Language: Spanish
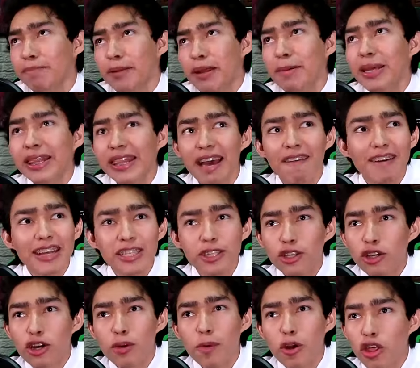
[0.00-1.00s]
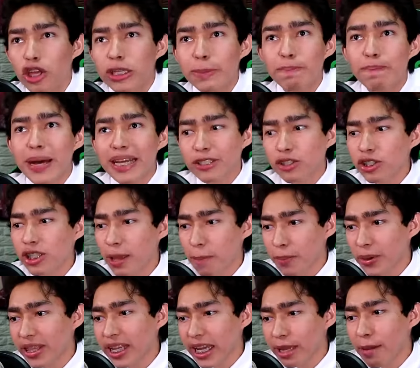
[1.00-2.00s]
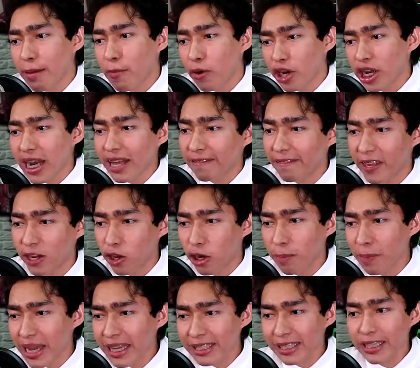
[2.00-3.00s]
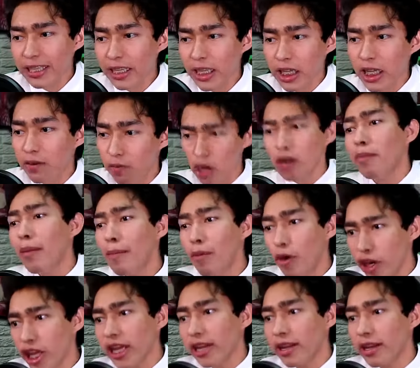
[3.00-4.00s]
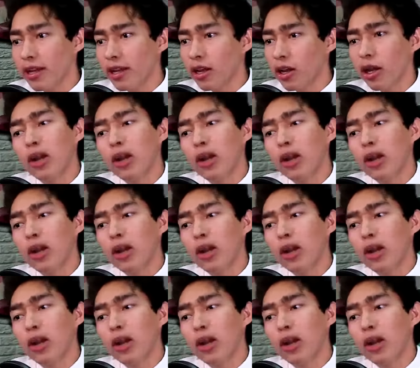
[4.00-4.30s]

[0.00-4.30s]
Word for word: simplemente avanzo como dos pasos después de que me morí la anterior vez y vuelvo a morir.